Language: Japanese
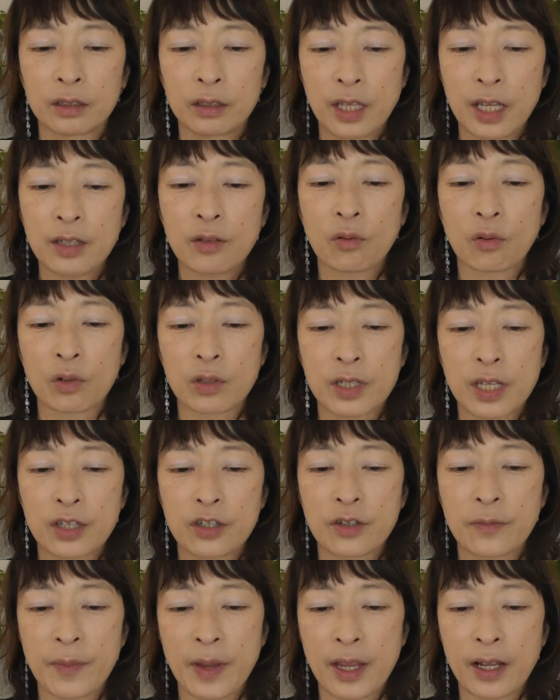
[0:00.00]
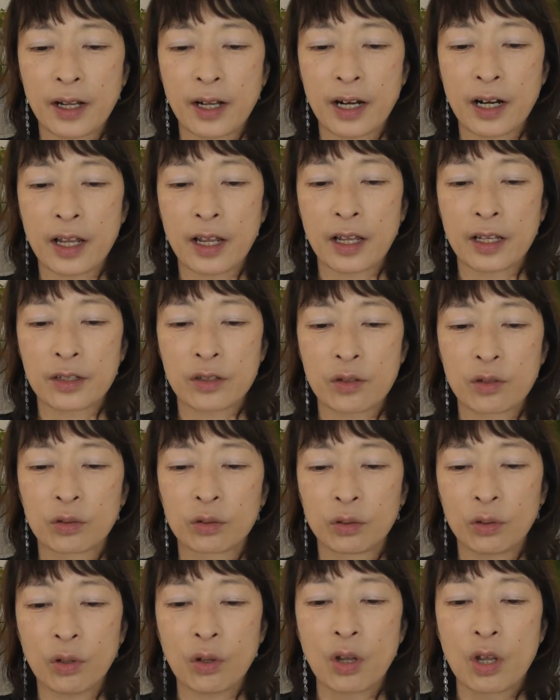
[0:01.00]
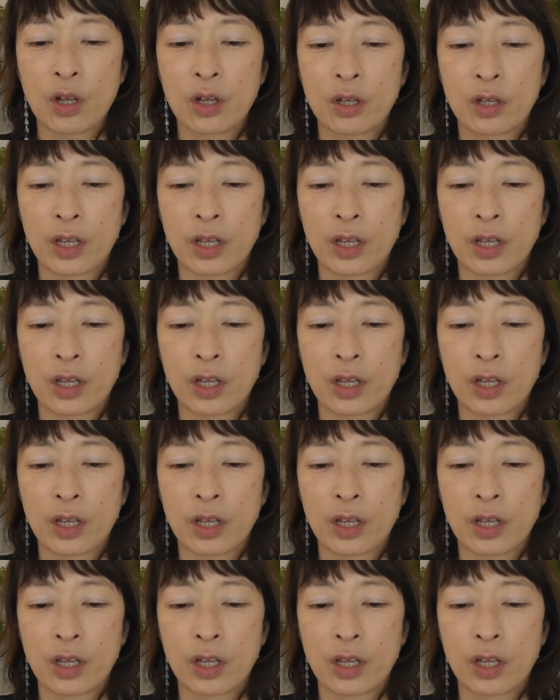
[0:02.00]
での説明からすると、